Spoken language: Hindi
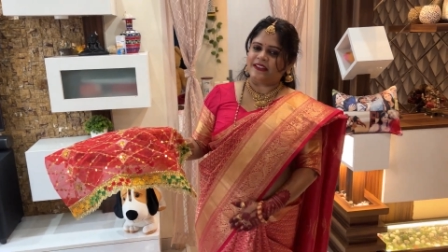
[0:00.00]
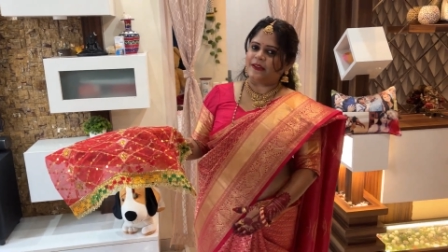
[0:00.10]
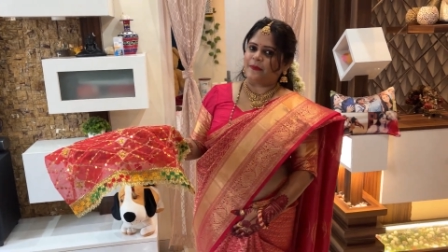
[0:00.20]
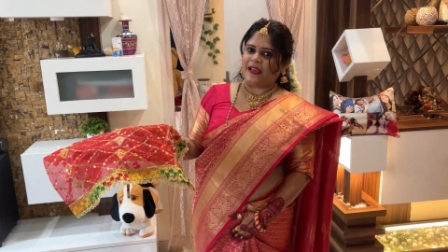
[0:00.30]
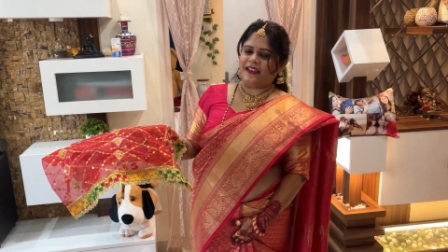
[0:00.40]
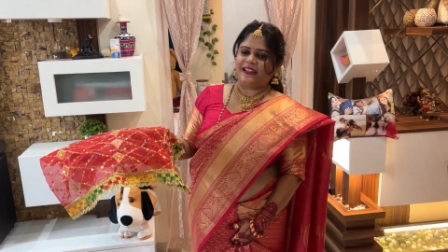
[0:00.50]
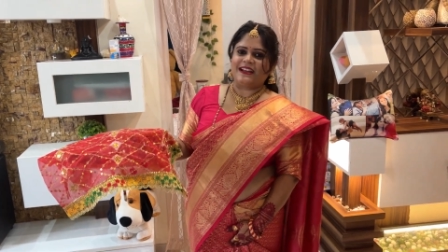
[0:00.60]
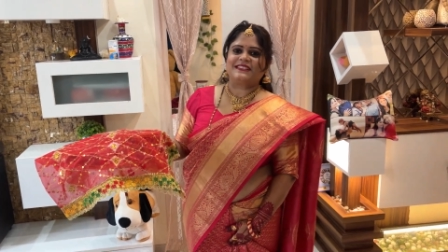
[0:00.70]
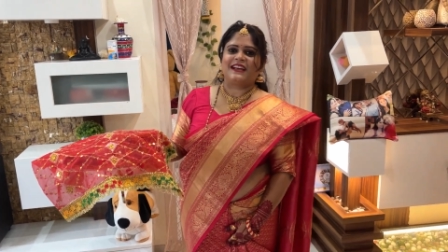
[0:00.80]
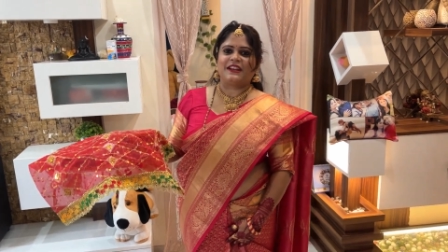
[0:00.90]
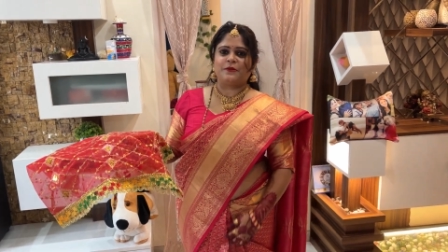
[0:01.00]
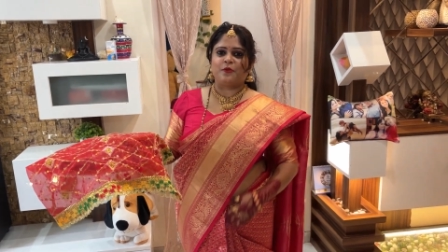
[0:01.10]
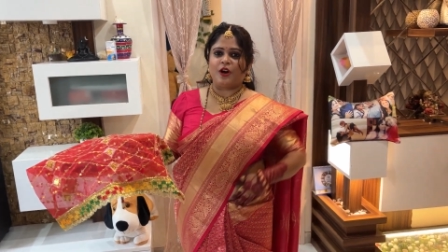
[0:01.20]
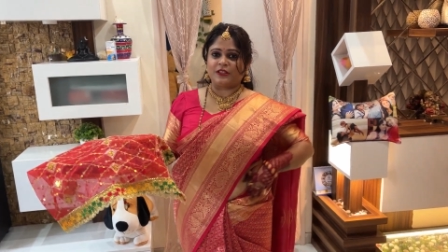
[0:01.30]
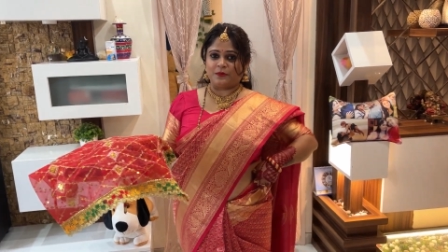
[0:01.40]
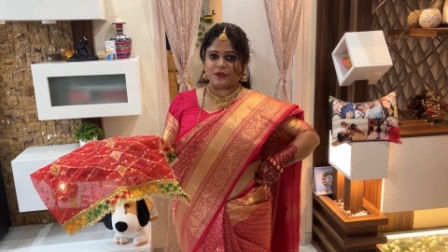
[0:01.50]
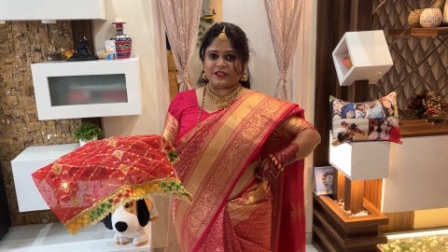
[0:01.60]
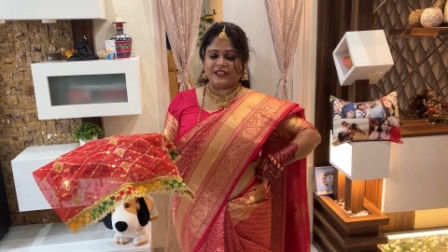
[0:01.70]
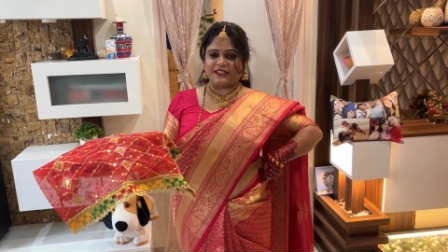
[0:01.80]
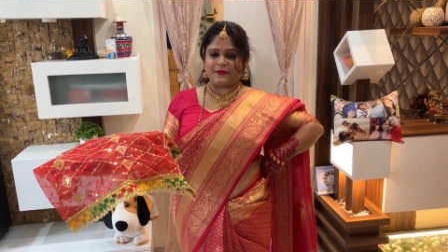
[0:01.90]
ये पहन लिया है साड़ी बहुत
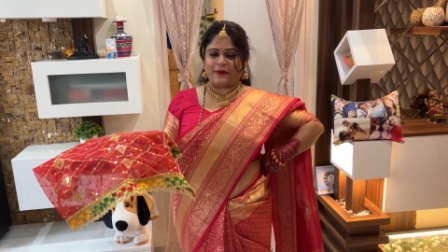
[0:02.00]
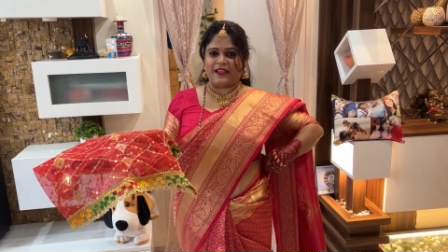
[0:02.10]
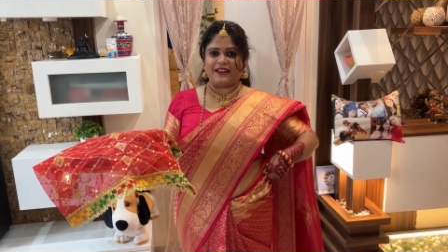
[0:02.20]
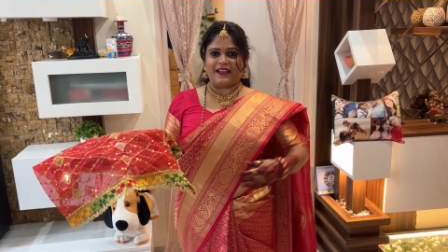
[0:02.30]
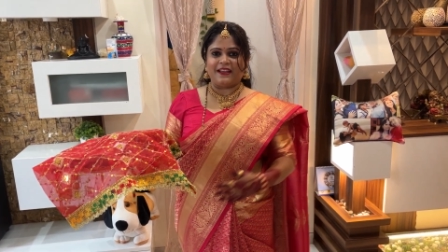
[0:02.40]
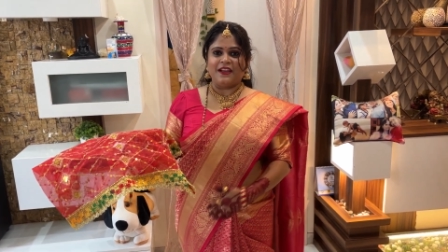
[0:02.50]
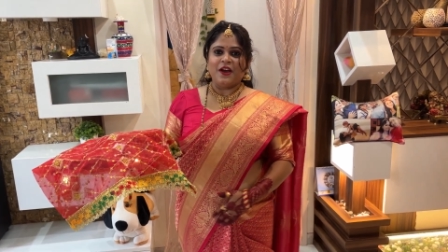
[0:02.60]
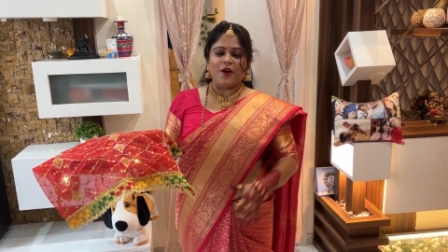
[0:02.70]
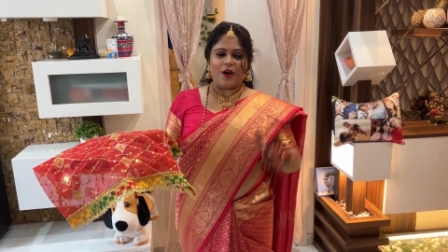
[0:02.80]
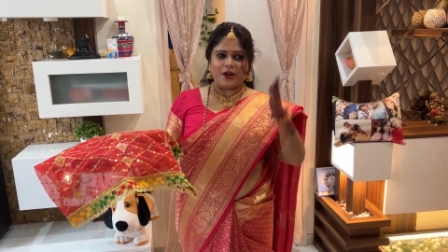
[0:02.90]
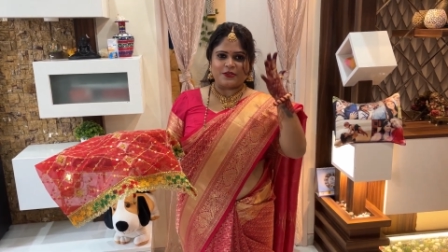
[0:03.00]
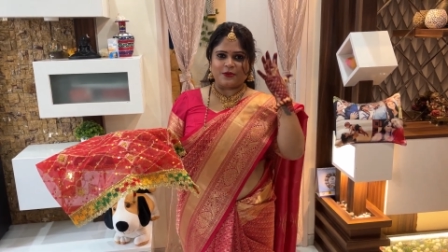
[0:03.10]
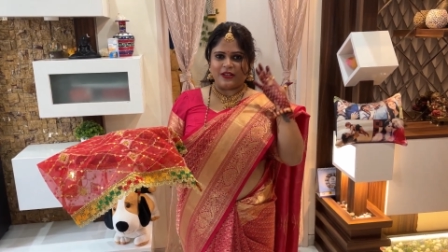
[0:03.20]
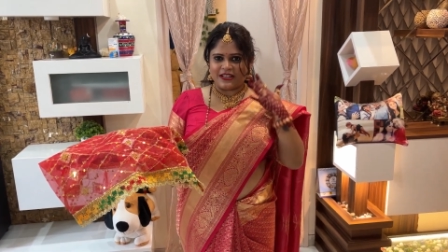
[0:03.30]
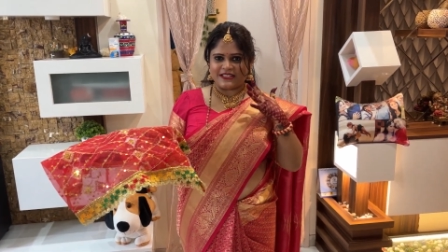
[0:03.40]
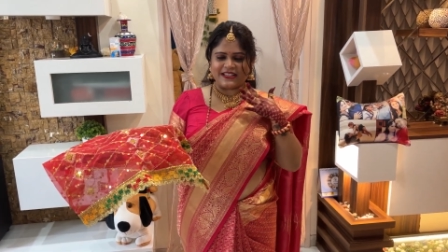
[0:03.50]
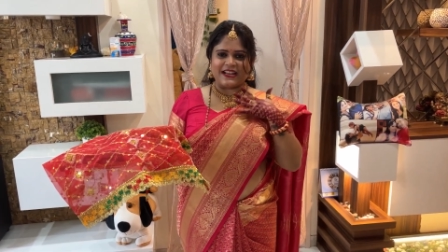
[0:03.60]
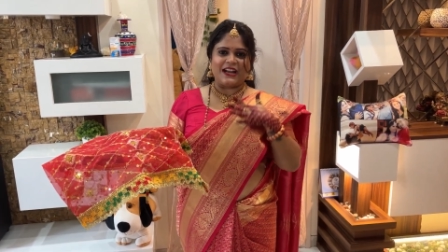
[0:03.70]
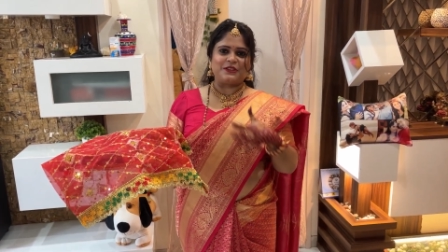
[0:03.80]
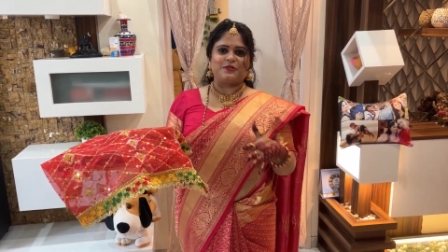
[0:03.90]
मुश्किल से पहना है और सोलह
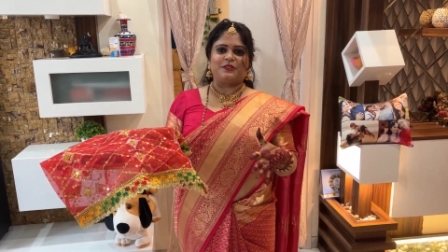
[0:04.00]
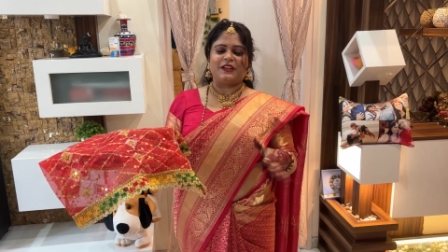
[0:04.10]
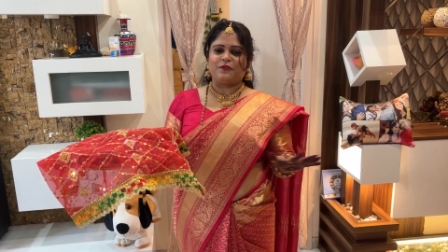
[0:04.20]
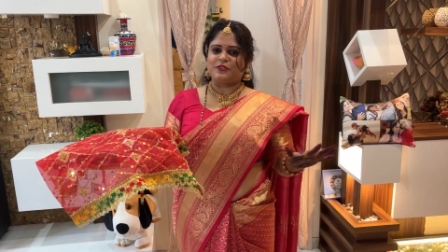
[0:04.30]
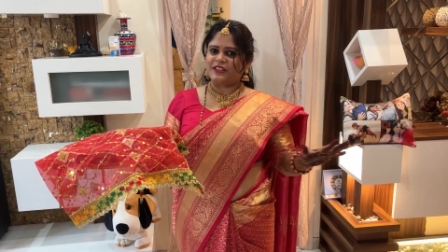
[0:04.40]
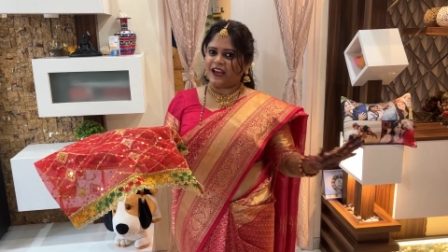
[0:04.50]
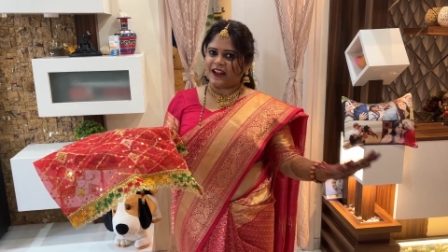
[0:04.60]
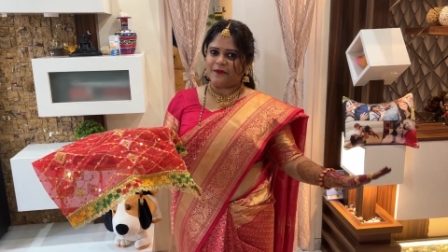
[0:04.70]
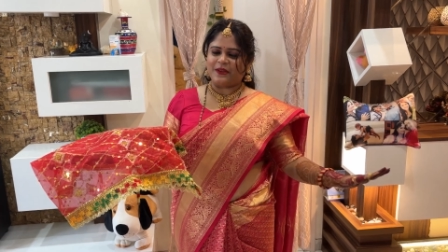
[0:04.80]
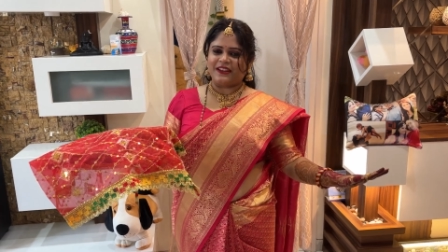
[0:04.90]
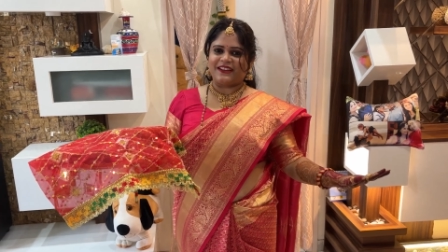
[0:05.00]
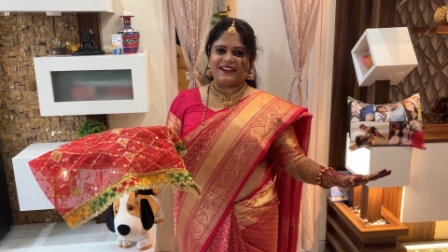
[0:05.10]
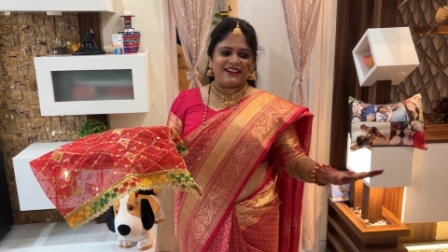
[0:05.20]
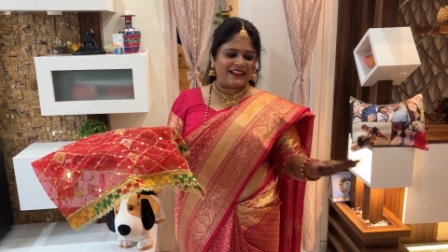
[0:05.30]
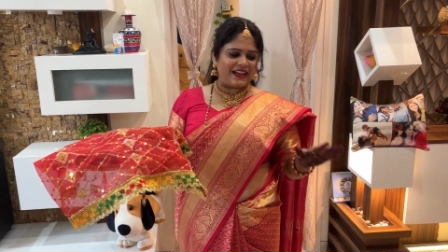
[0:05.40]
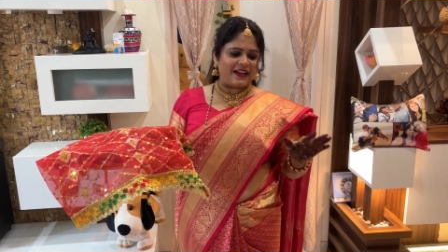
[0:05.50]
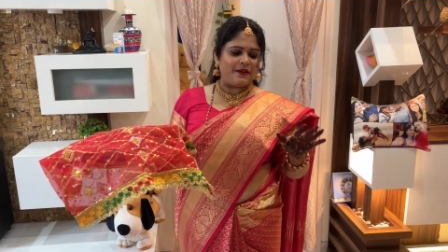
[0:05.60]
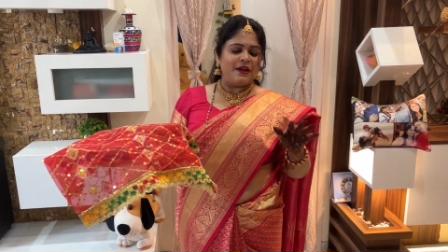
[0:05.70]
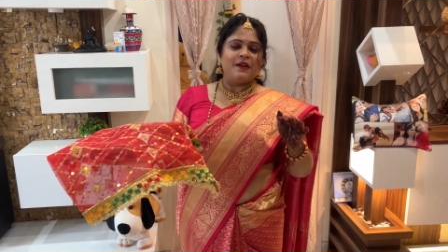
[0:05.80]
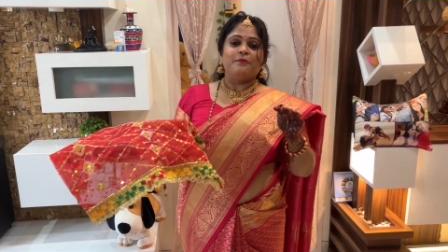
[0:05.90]
सिंगार जो होता है वो सारा मैंने कर लिया है
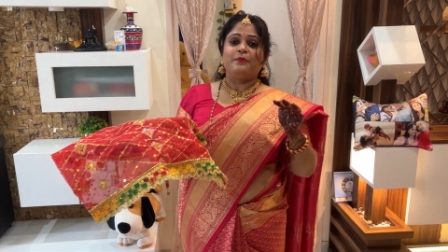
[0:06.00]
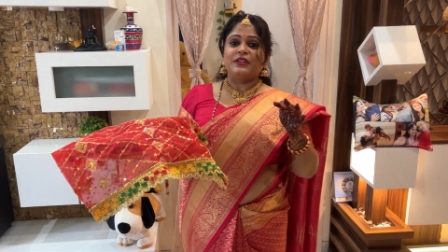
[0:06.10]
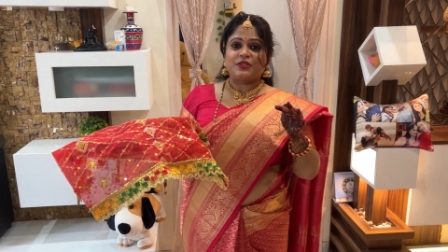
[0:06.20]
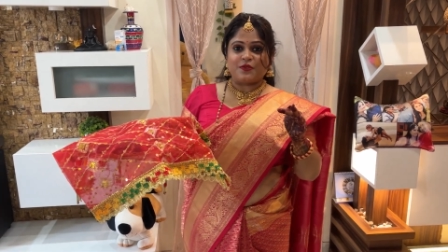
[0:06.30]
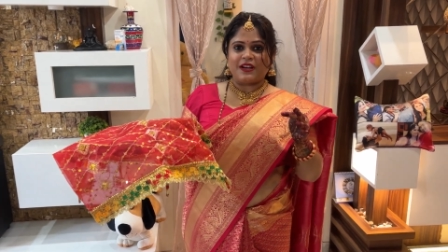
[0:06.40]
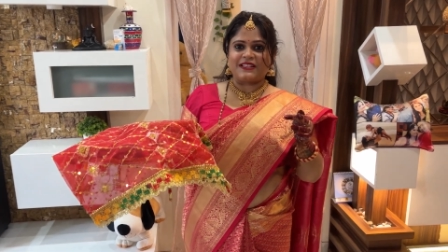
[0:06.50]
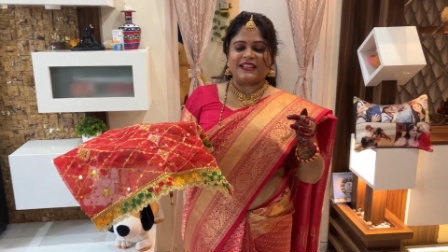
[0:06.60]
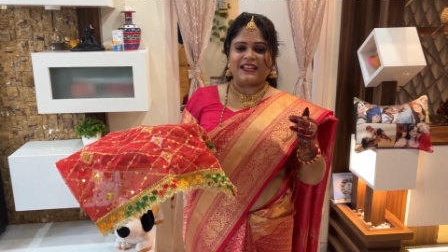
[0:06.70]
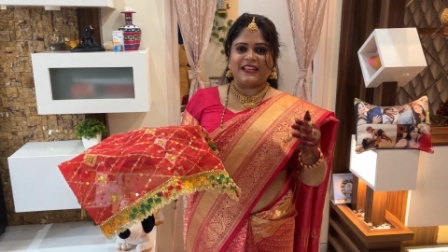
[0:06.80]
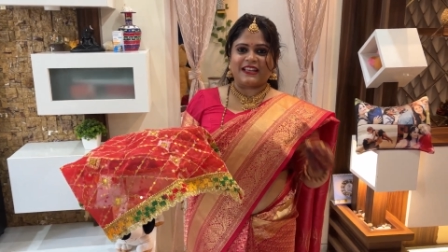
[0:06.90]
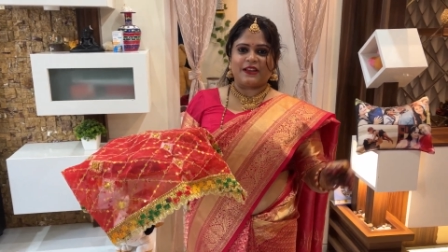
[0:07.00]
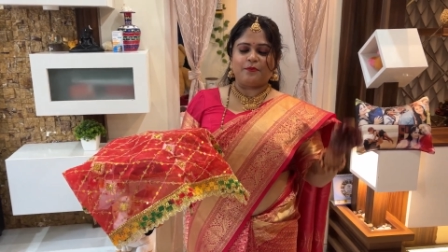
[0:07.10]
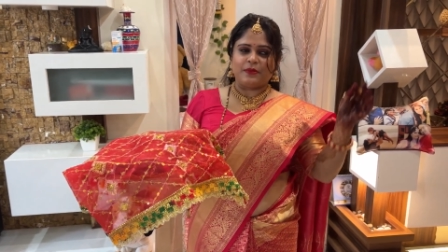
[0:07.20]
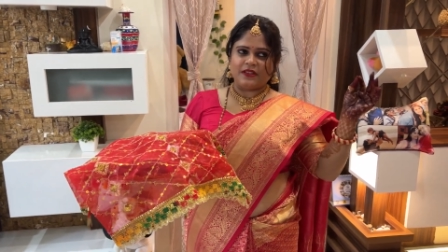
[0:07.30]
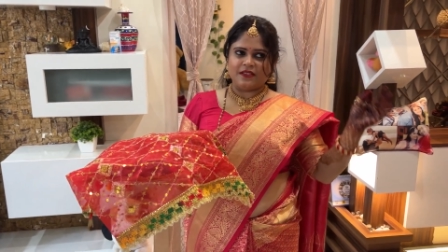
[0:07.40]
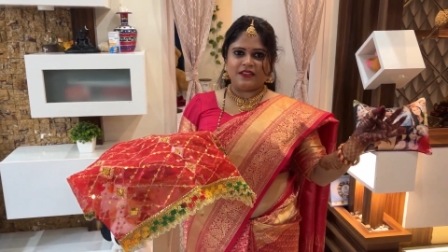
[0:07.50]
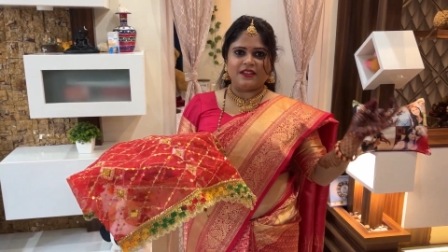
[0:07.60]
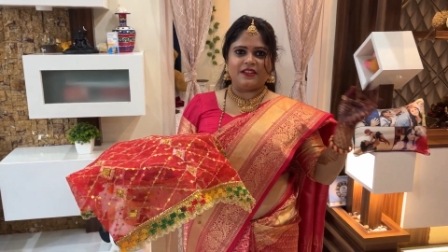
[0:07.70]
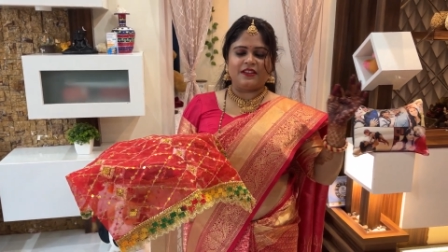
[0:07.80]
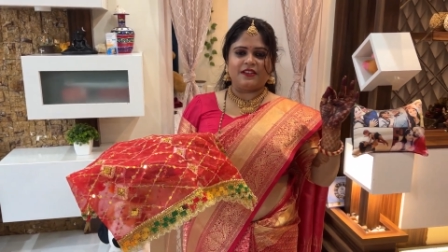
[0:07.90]
बिछुआ से लेके
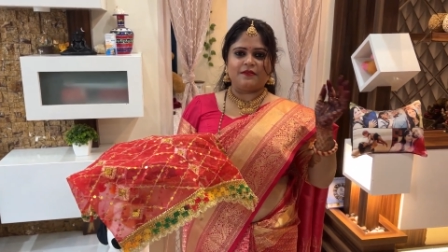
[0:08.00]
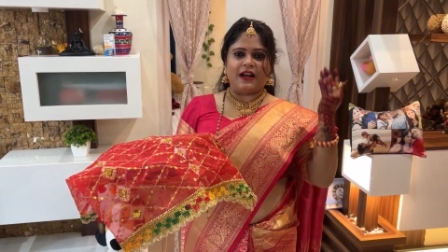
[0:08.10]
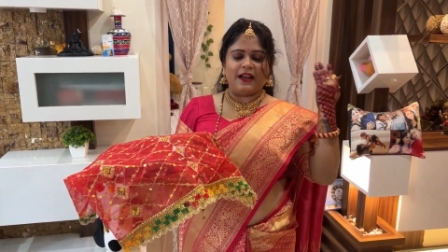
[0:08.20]
बिंदी